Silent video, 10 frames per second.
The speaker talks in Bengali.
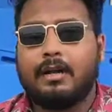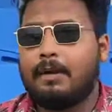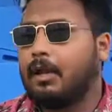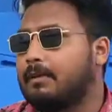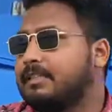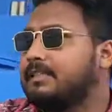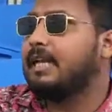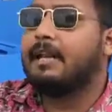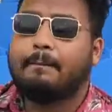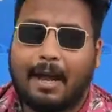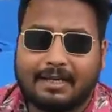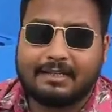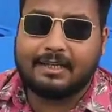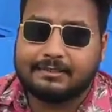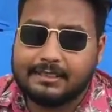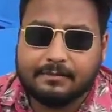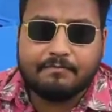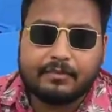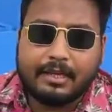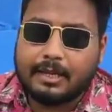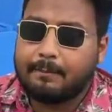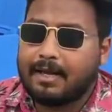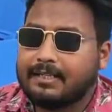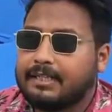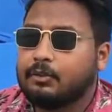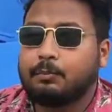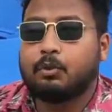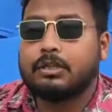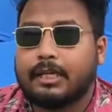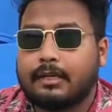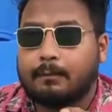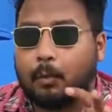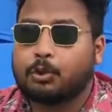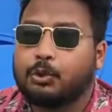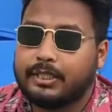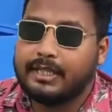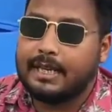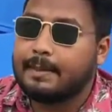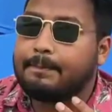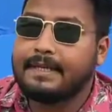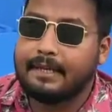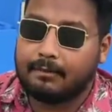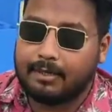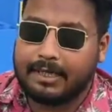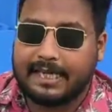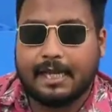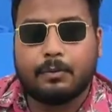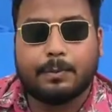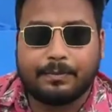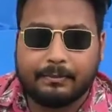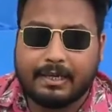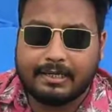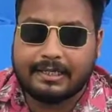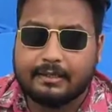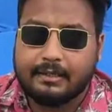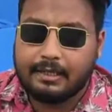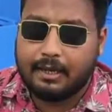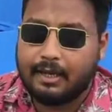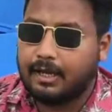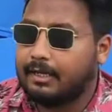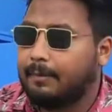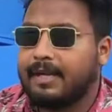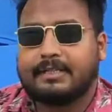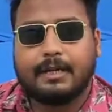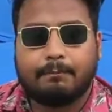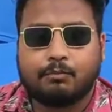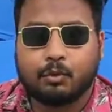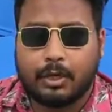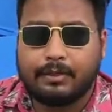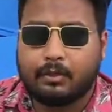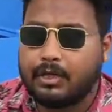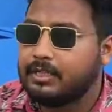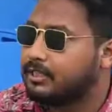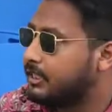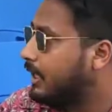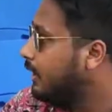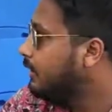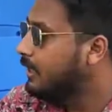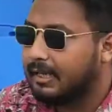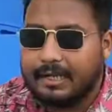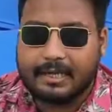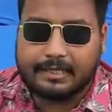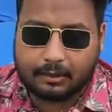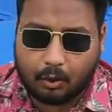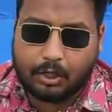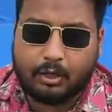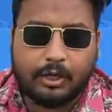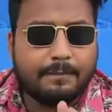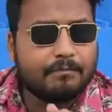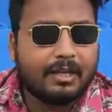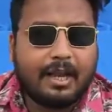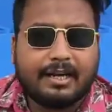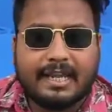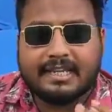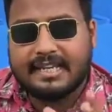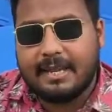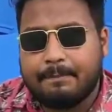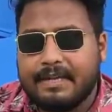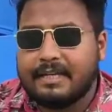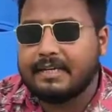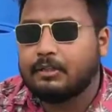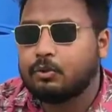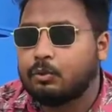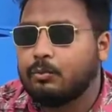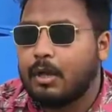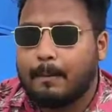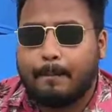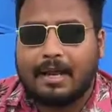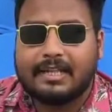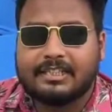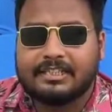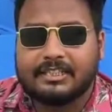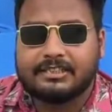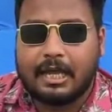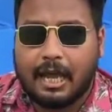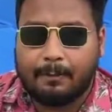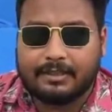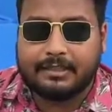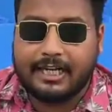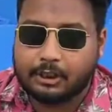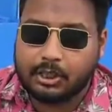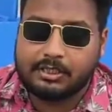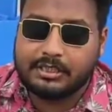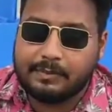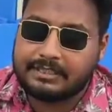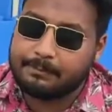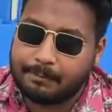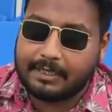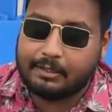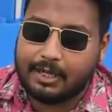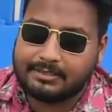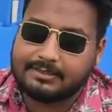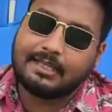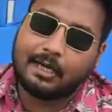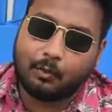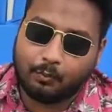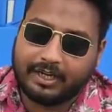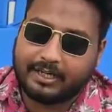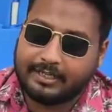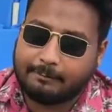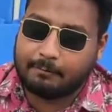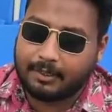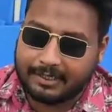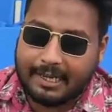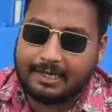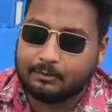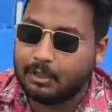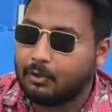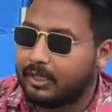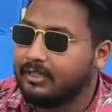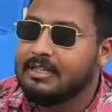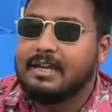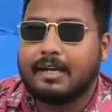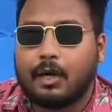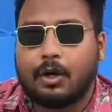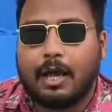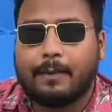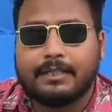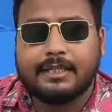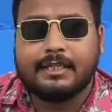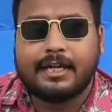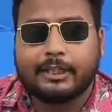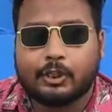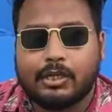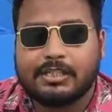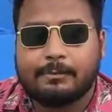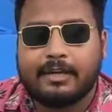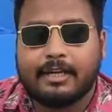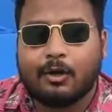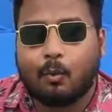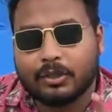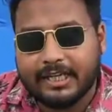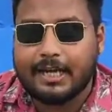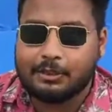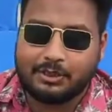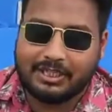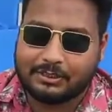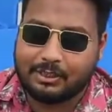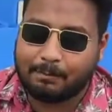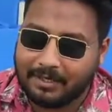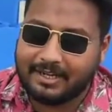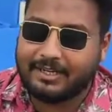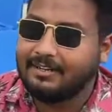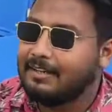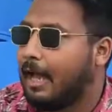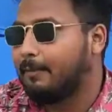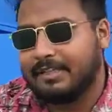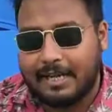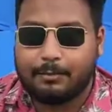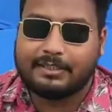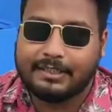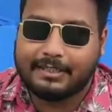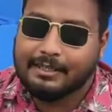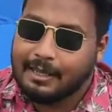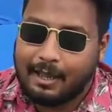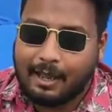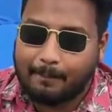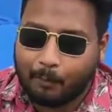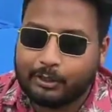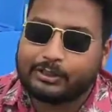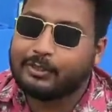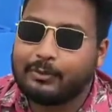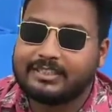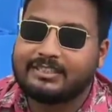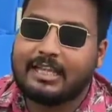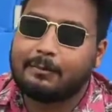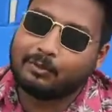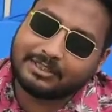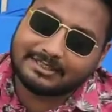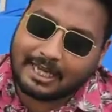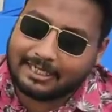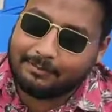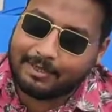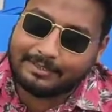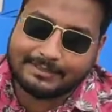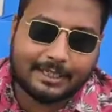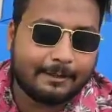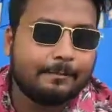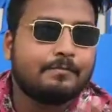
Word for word: রাখা ভালো আমাদের যে এখানে মাঠটা আছে এই মাঠে কিন্তু প্রত্যেক বছরই এপিএল মানে এআইবি প্রিমিয়ার লিগ নামে একটা টুর্নামেন্ট হয় সেটা এখানে করা হয় আর এই এপিএলে কিন্তু বাংলাদেশের আমাদের ন্যাশনাল টিমের যে প্লেয়াররা আছে তারাও এখানে খেলাধুলা করেন কারণ আমাদের ন্যাশনাল টিমের অধিকাংশ ন্যাশনাল প্লেয়ারই আমাদের এআইবিতে পড়াশোনা করেছেন তার মধ্যে সাকিব আল হাসান